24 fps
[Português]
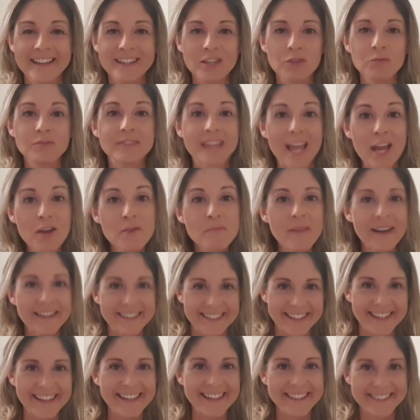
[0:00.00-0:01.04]
Então tem uma
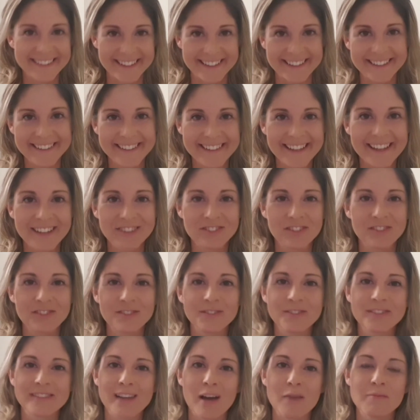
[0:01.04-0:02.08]
treta aí que a gente
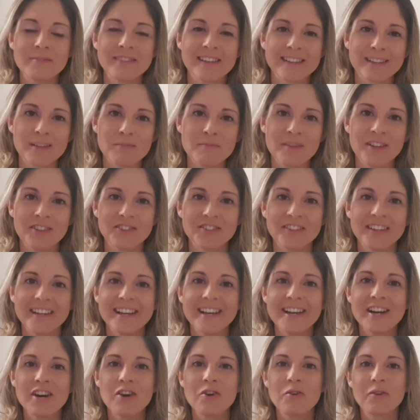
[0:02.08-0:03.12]
não sabe exatamente
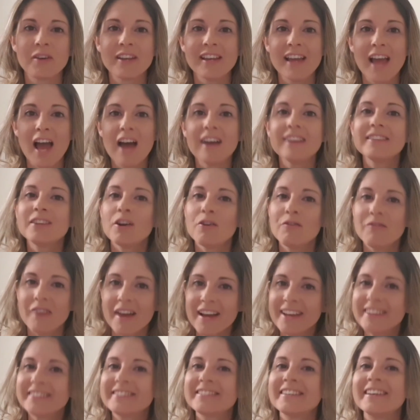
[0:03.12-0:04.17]
o que é,
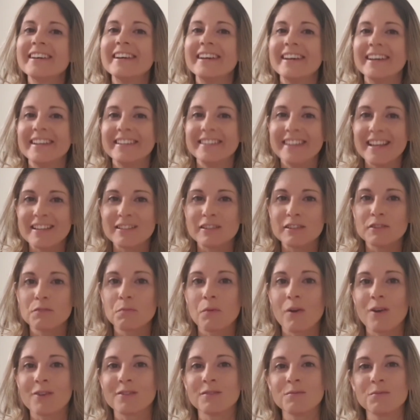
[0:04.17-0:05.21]
talvez nesses
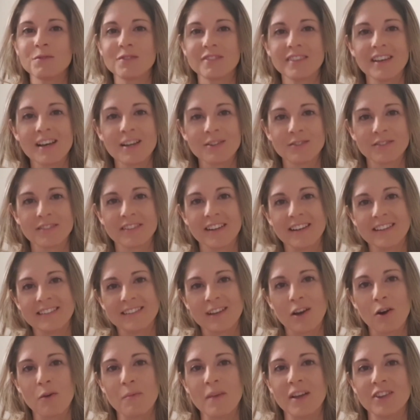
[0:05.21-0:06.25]
próximos anos, se eles
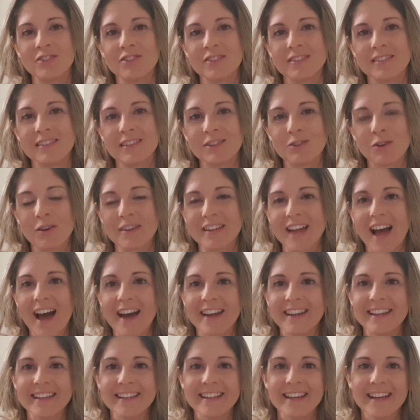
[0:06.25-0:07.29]
realmente se
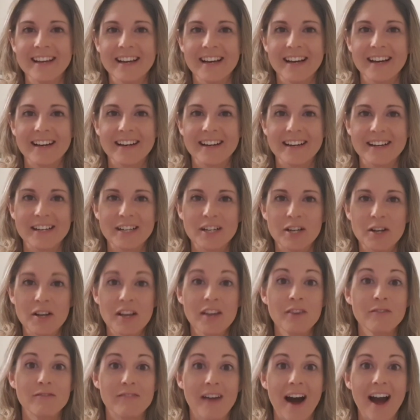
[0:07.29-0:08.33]
tornarem uh,
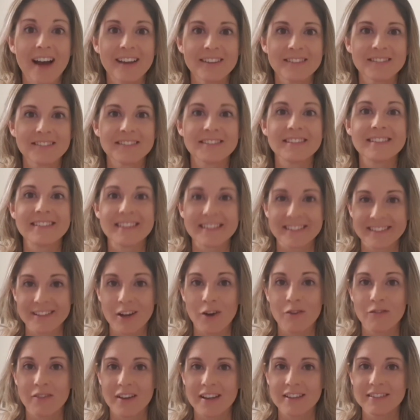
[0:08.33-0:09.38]
rivais,
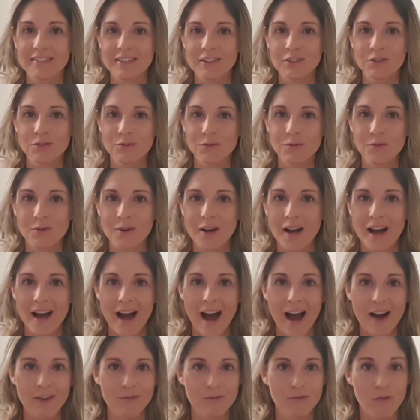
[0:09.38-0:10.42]
talvez isso
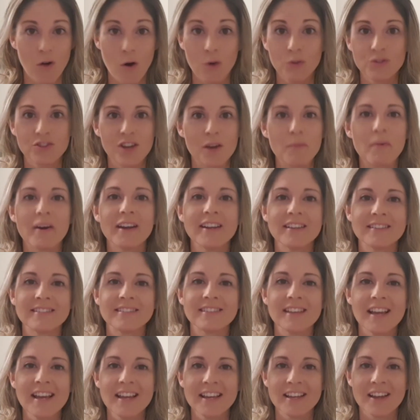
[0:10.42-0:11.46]
volte a
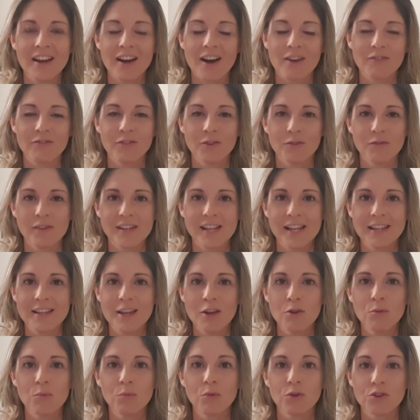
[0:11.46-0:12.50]
aparecer e a, o
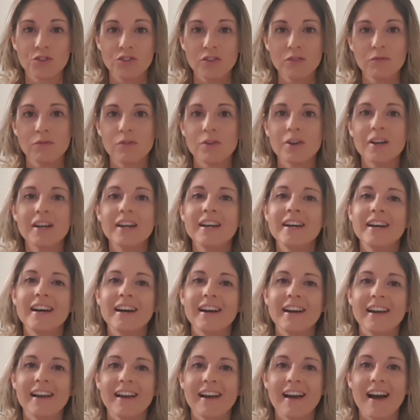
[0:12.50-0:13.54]
verdadeiro motivo
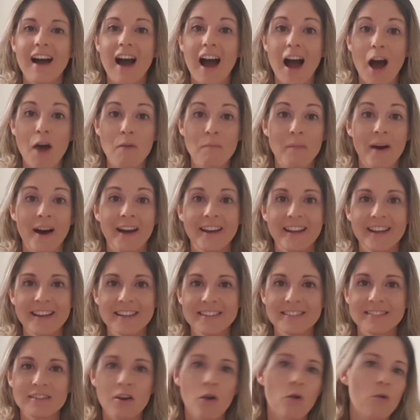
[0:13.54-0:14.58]
é,
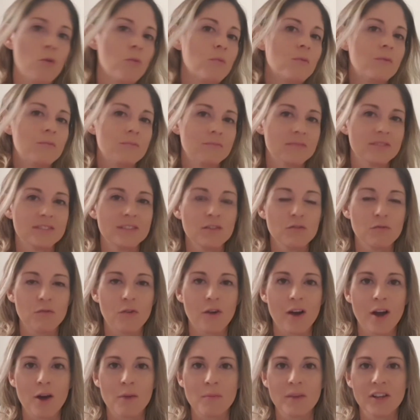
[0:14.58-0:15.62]
apareça, ou se
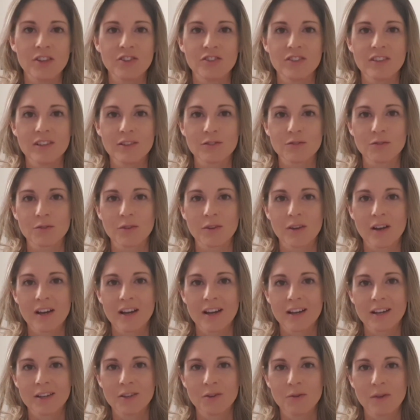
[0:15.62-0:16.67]
for realmente isso
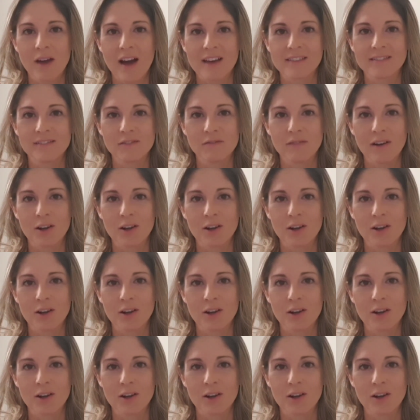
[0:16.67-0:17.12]
que o Gasly